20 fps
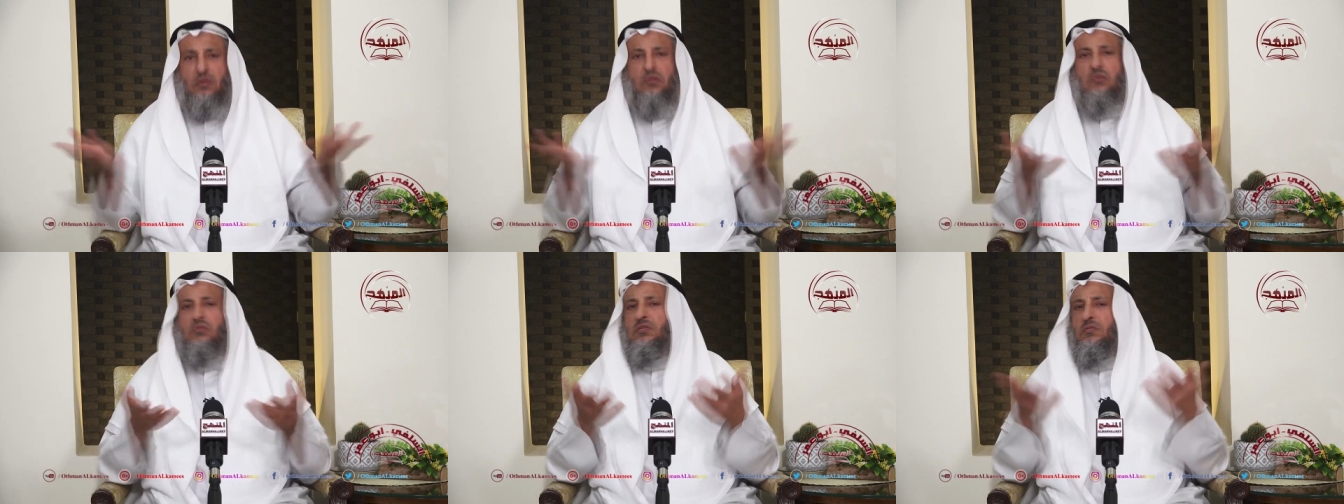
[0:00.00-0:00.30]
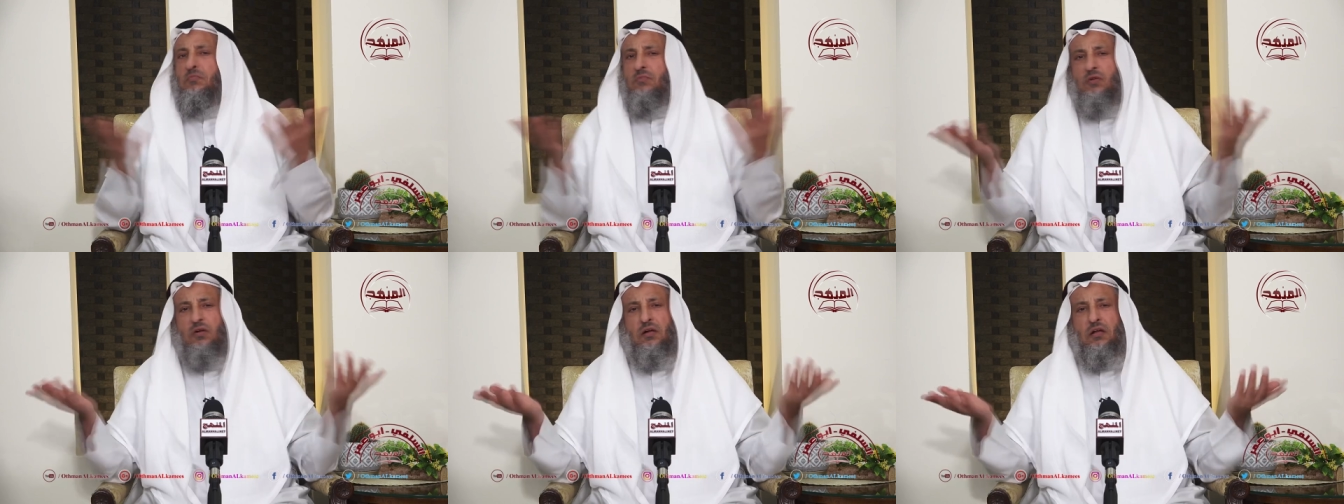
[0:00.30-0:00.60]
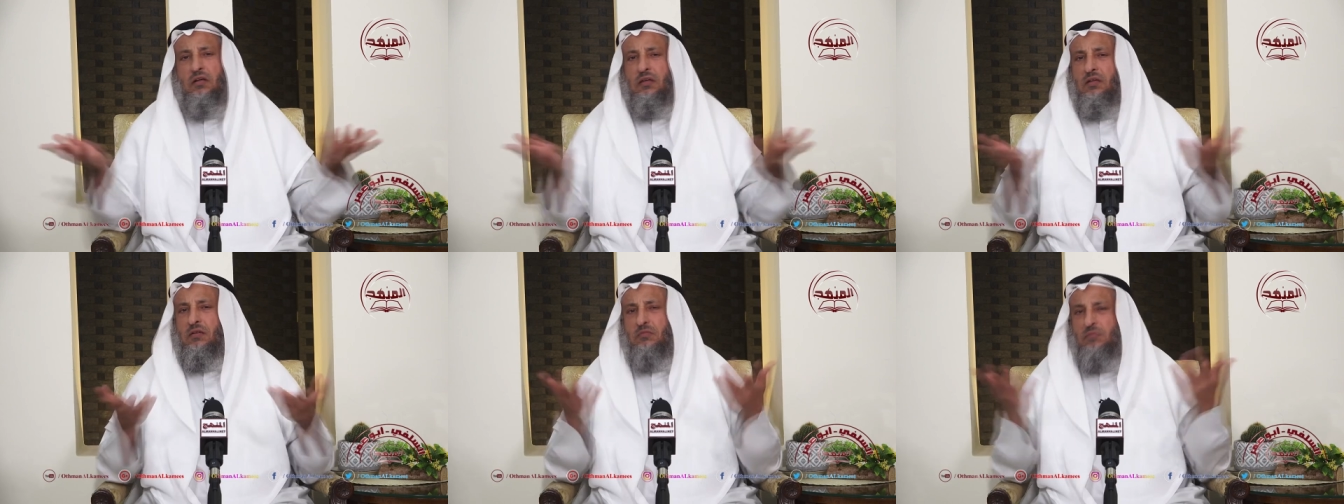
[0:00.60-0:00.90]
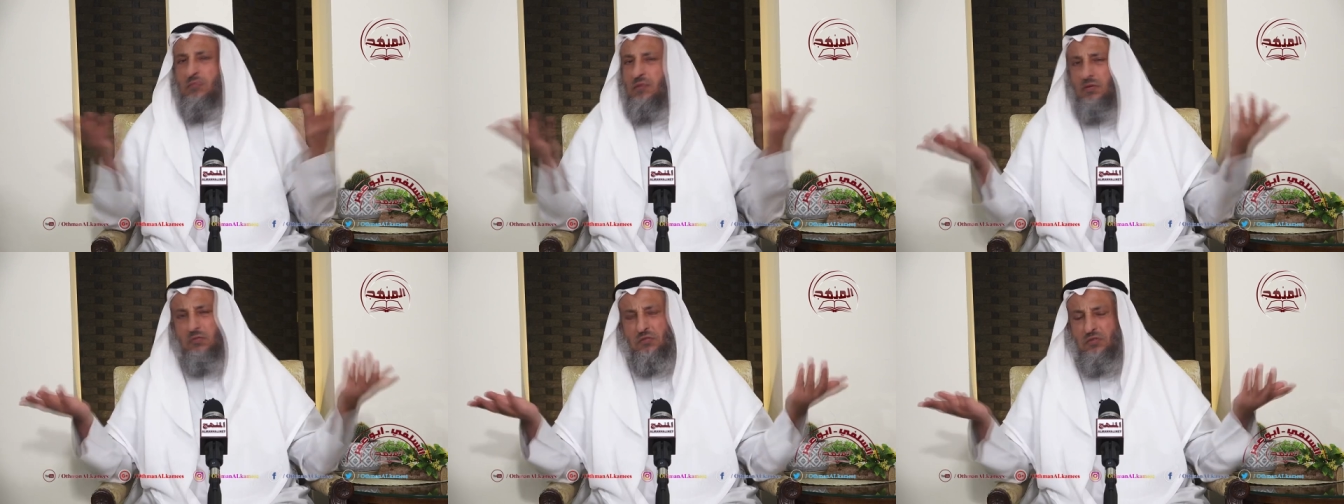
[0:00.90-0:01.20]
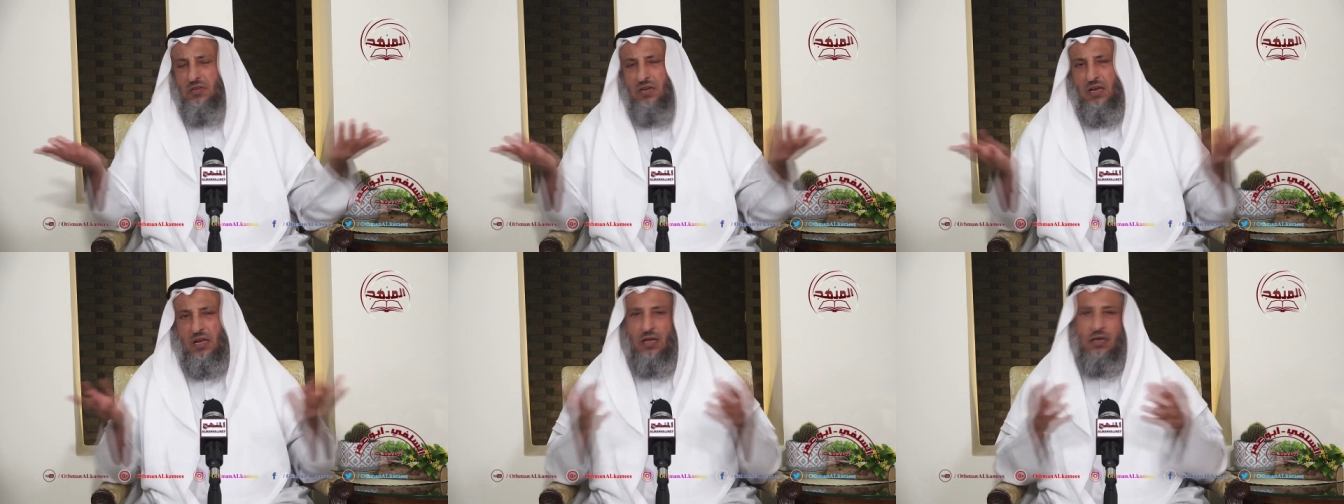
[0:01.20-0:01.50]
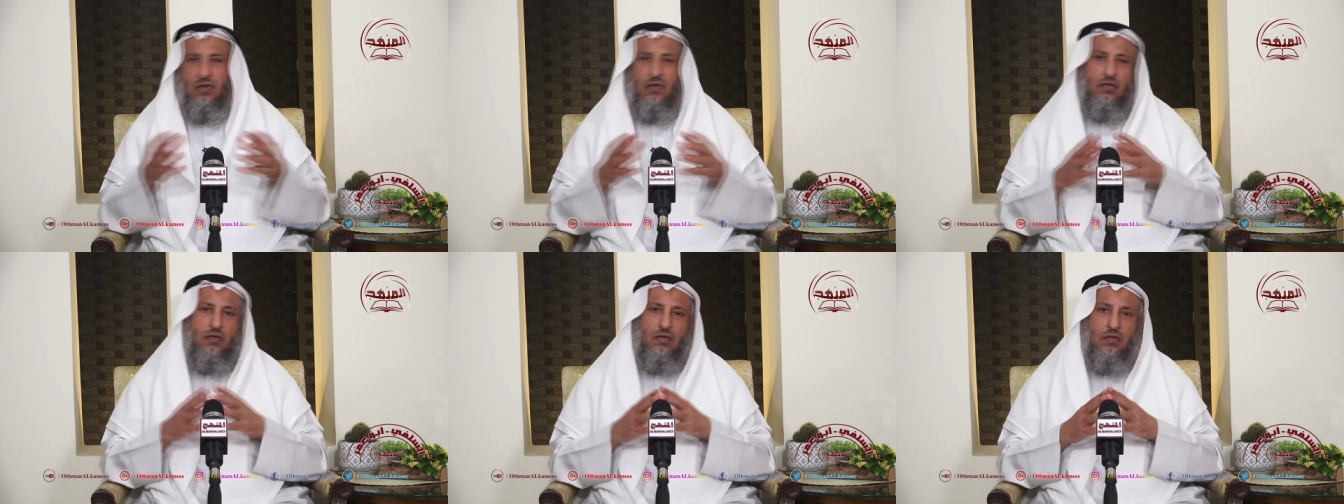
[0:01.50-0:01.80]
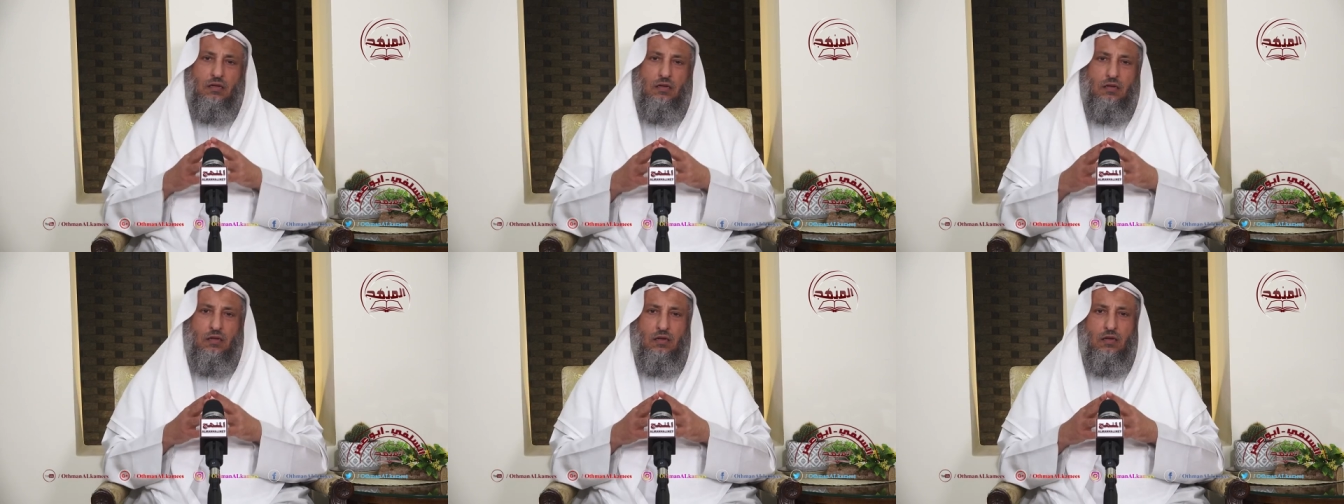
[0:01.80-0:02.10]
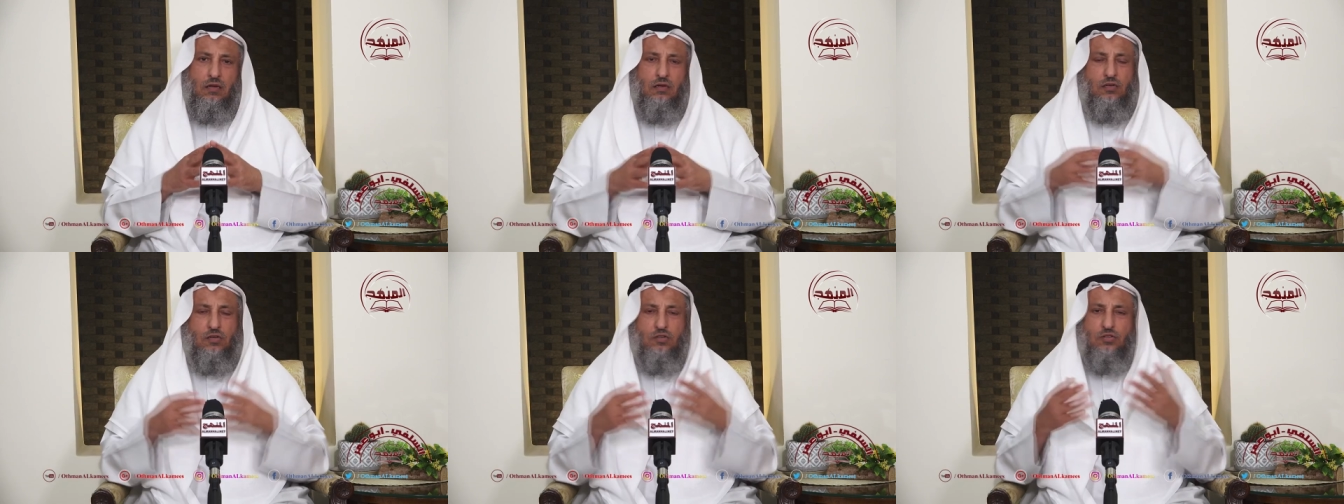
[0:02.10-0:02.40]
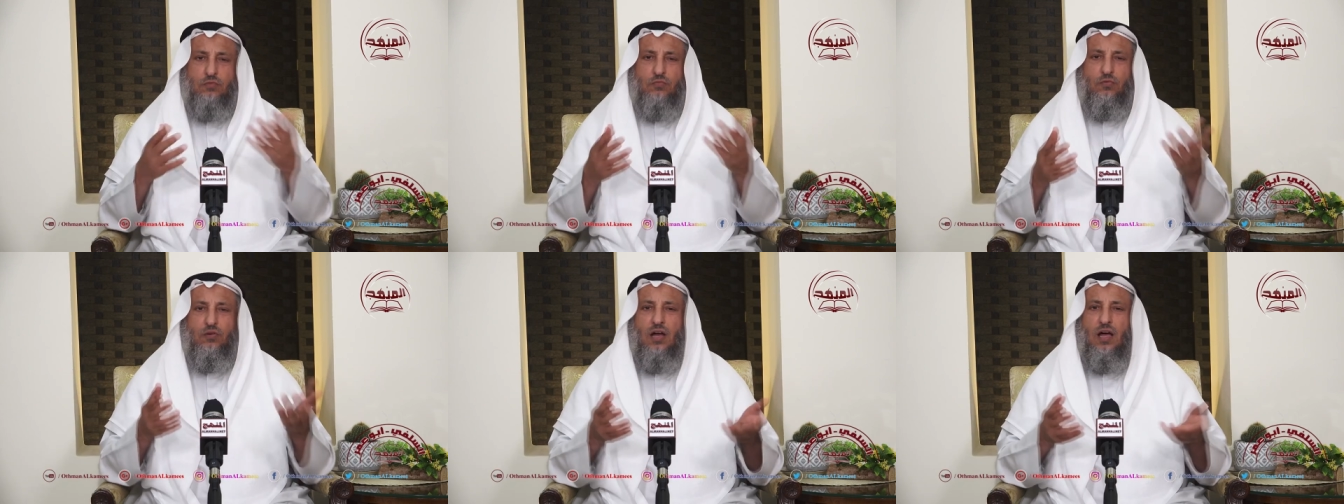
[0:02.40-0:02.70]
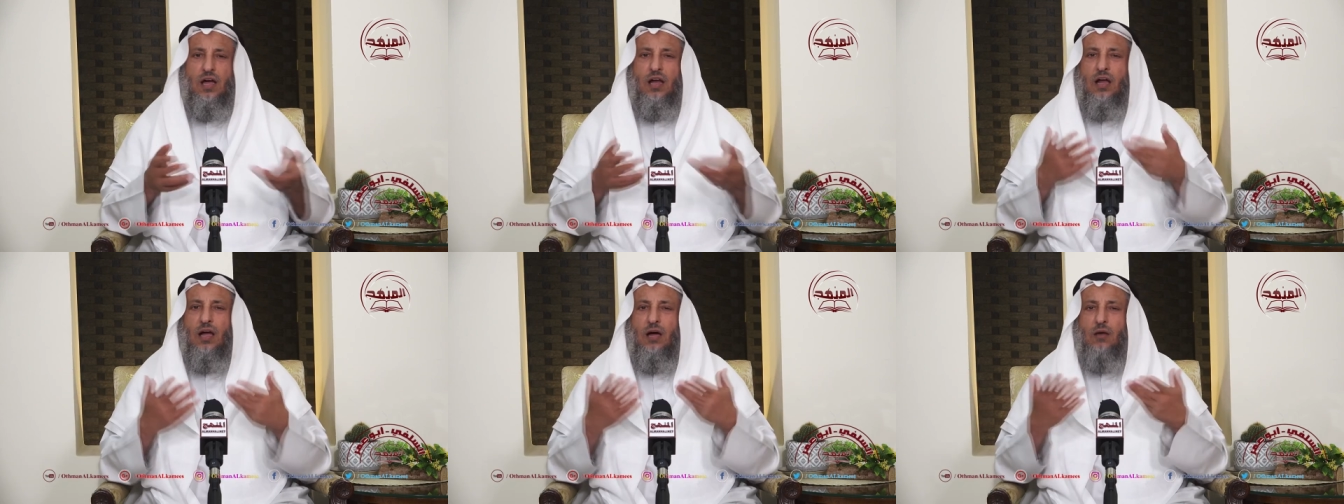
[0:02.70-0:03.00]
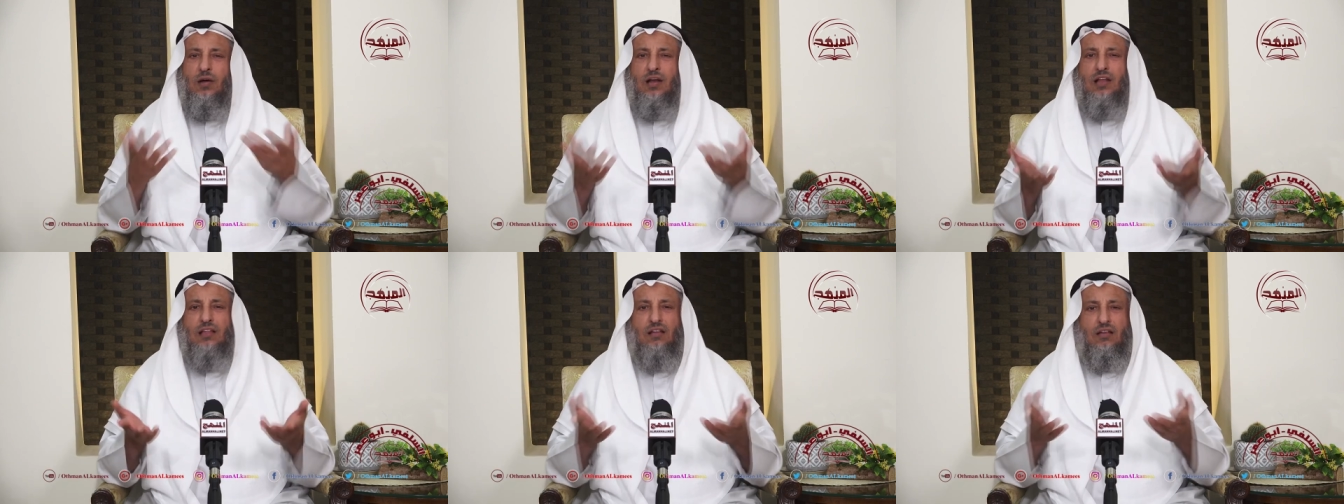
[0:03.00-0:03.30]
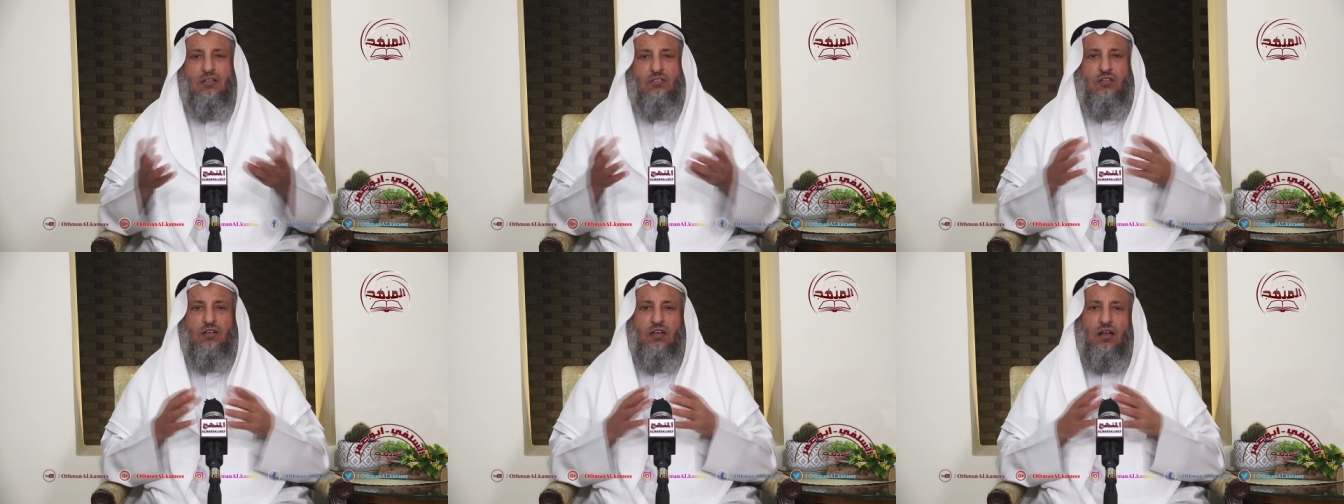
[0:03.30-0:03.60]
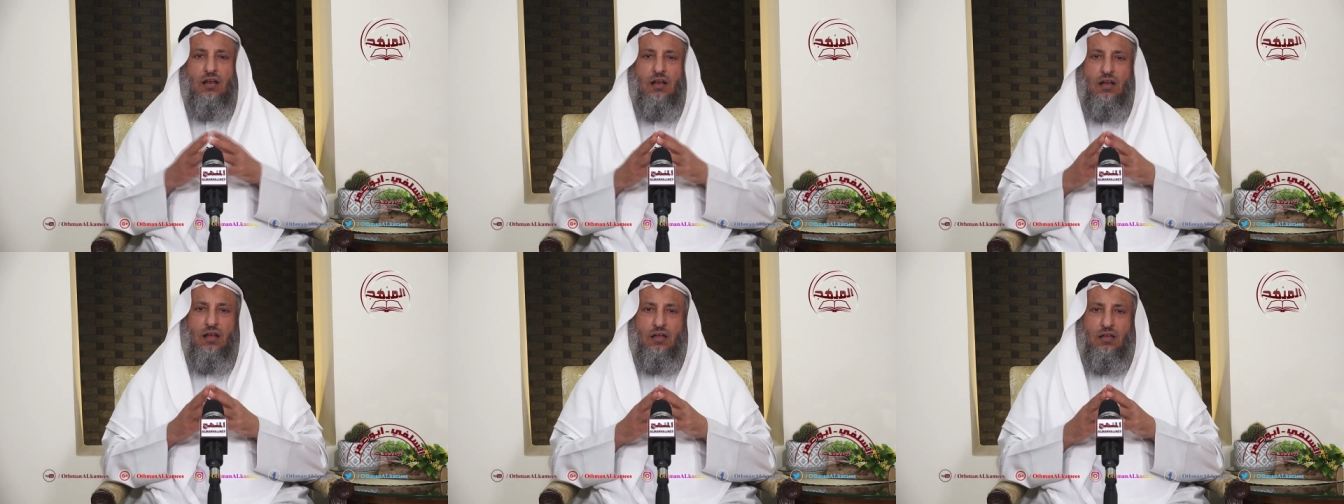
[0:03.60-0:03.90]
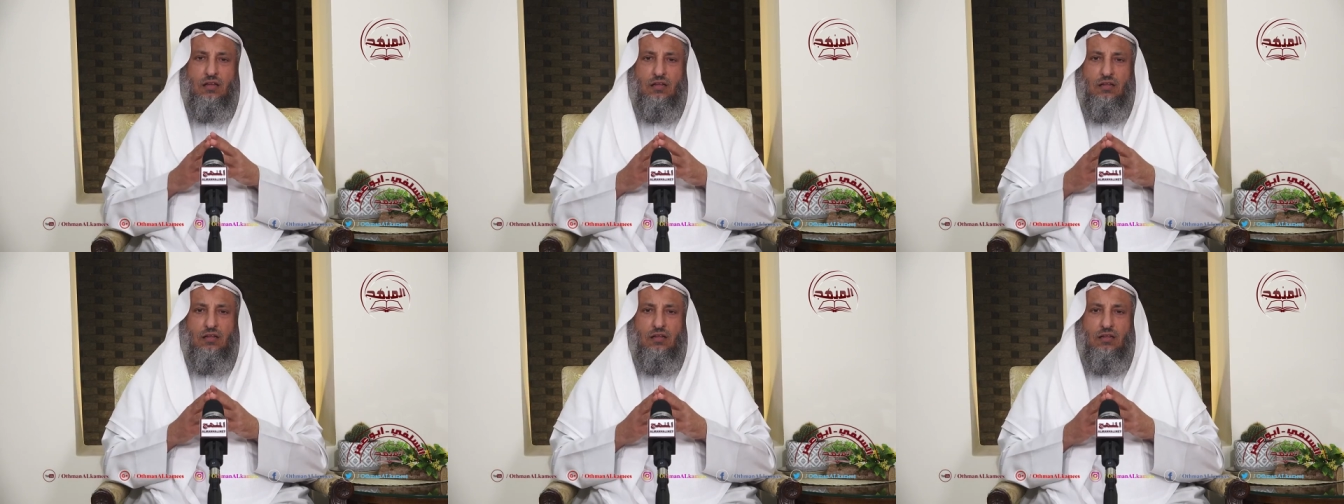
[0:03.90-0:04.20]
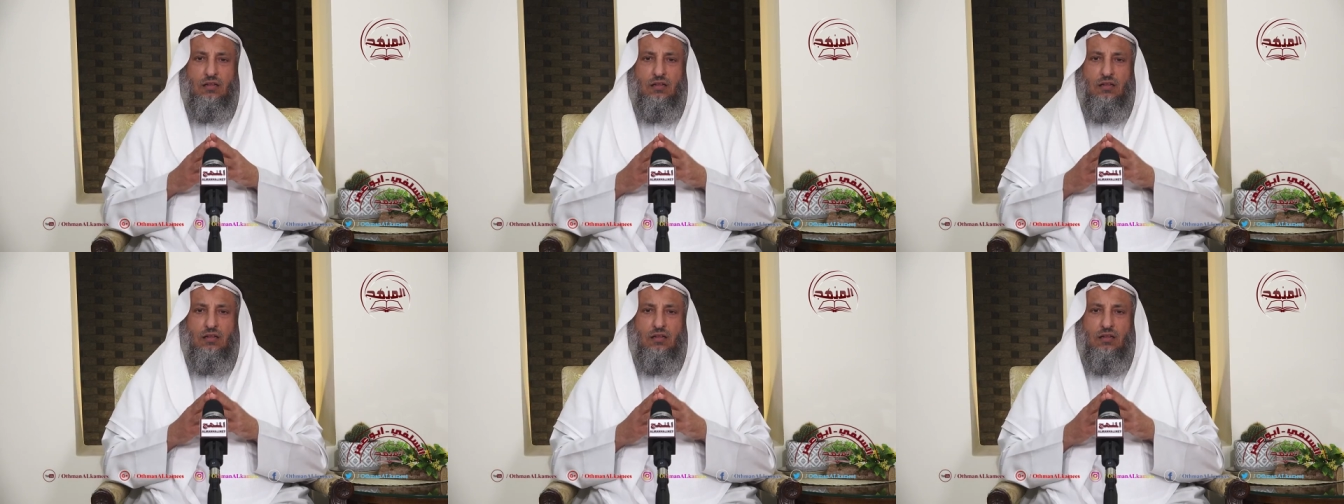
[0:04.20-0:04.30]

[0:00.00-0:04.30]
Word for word: وين يشموا عرق يعني ما المشكله يعني يشمون عرق ولا تعصين الله